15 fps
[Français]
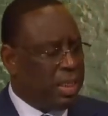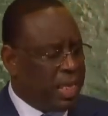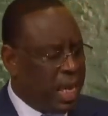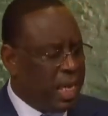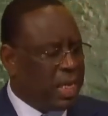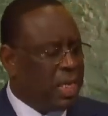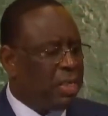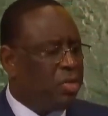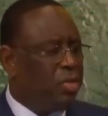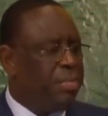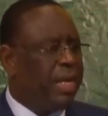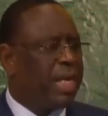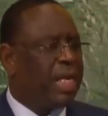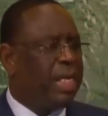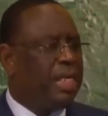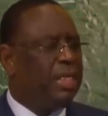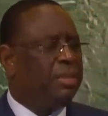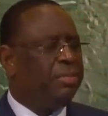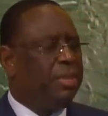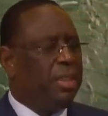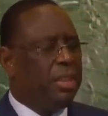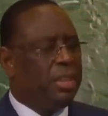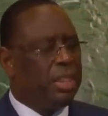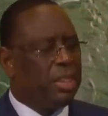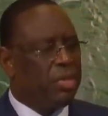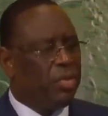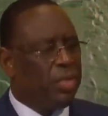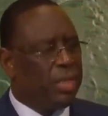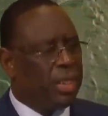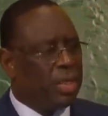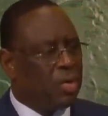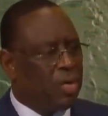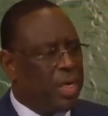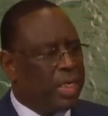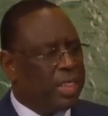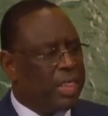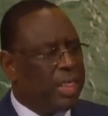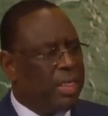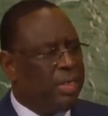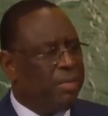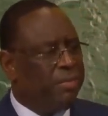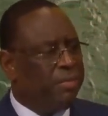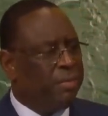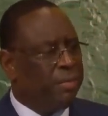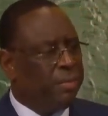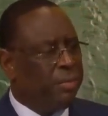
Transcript: garant du mécanisme de sécurité collective